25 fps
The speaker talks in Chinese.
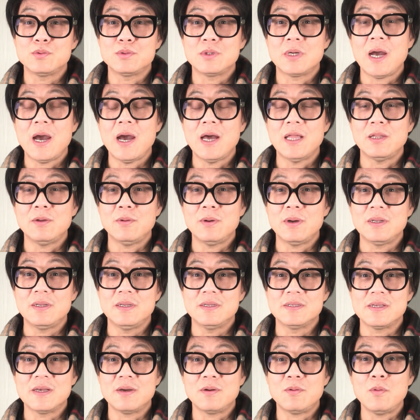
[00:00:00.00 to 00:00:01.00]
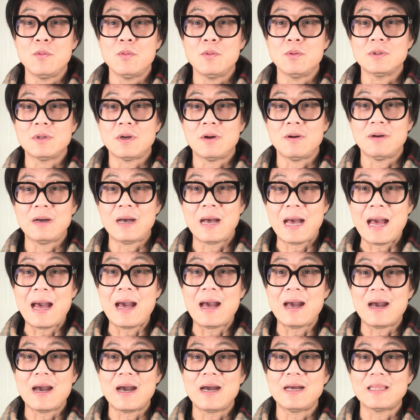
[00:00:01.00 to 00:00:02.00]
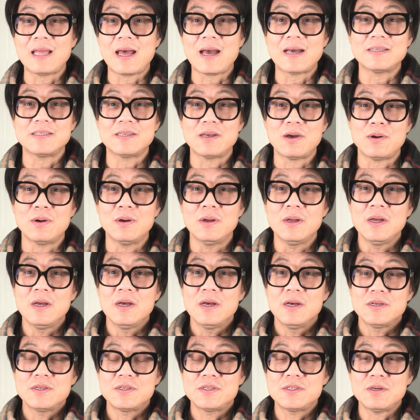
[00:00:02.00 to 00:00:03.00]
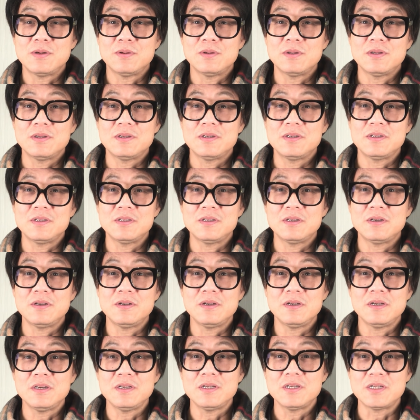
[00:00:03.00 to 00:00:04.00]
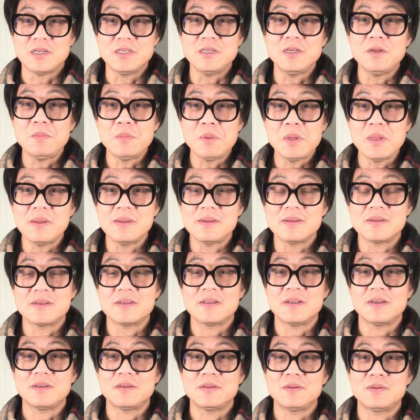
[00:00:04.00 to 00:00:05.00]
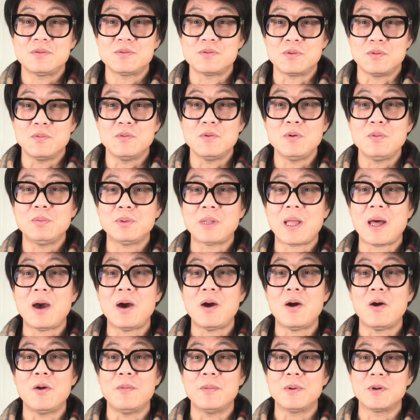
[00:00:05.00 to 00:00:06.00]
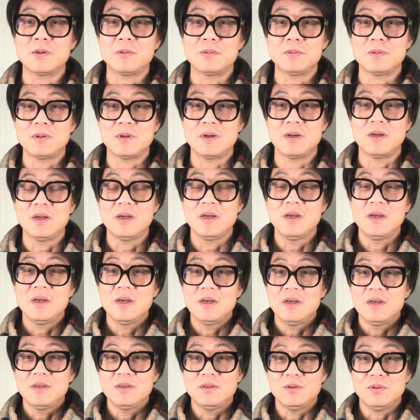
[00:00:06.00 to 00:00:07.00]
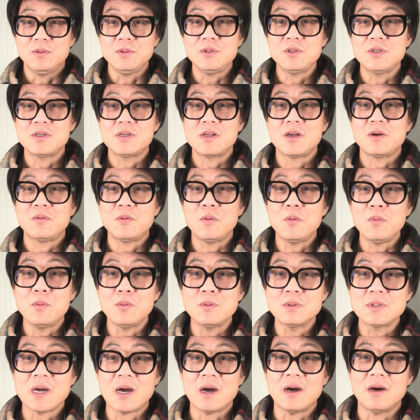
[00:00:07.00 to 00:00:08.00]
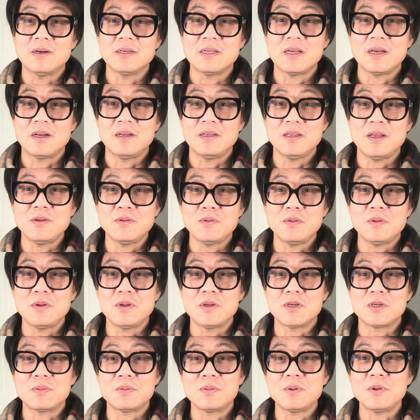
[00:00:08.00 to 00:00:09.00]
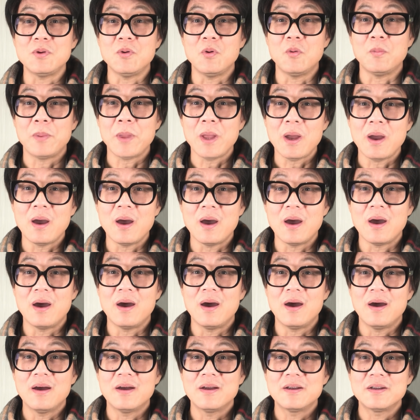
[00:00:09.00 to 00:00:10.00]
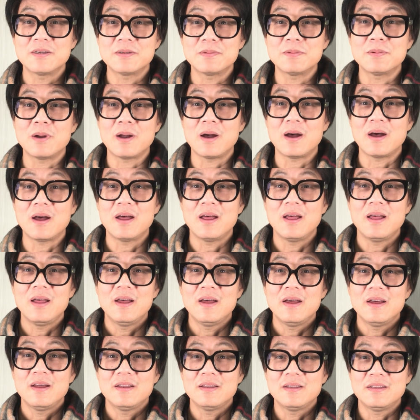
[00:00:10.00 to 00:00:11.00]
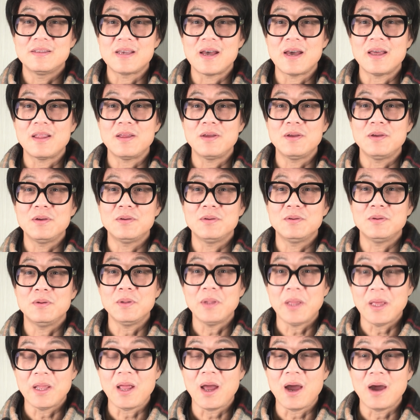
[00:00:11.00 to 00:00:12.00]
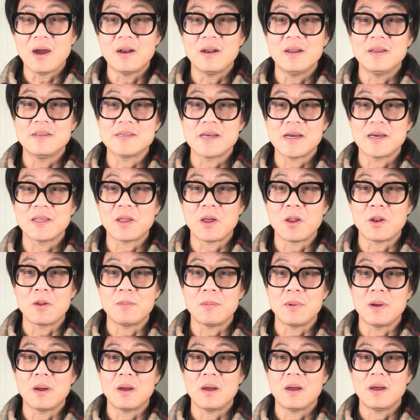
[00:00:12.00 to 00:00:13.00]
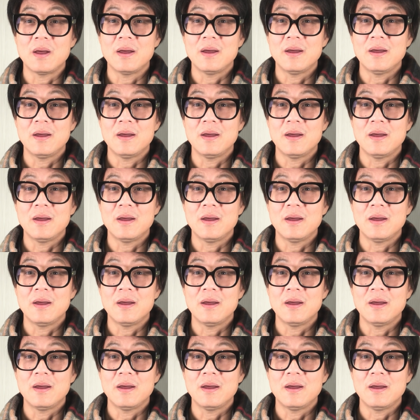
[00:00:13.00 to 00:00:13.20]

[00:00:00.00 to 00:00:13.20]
去看的话，你在公共场合哈哈大笑，笑的跟跟神经病似的，总归不大好嘛，是不是？尤其是在公共场合下，人家觉得你是不是有病啊？是不是？你猜猜有有哪两个人猜到了吗？